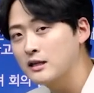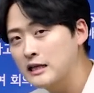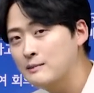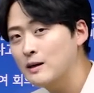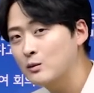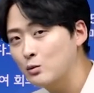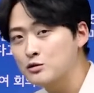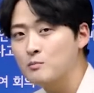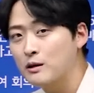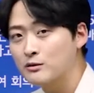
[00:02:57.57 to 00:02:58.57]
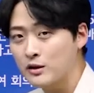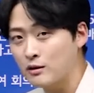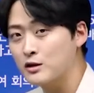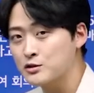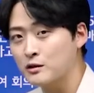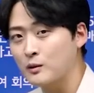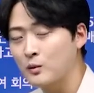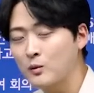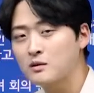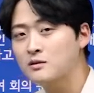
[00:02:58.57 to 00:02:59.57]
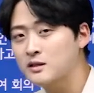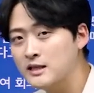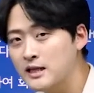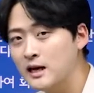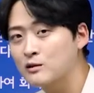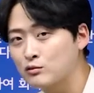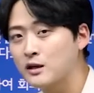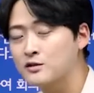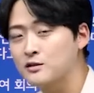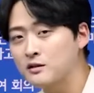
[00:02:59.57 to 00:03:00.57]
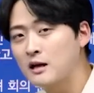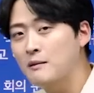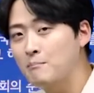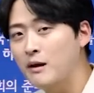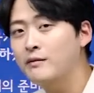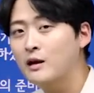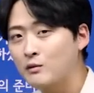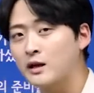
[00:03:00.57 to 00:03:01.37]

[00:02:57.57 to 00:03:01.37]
2만 5천 파운드 기억하셔야 되고 그 이하 국가에서는 뺀다고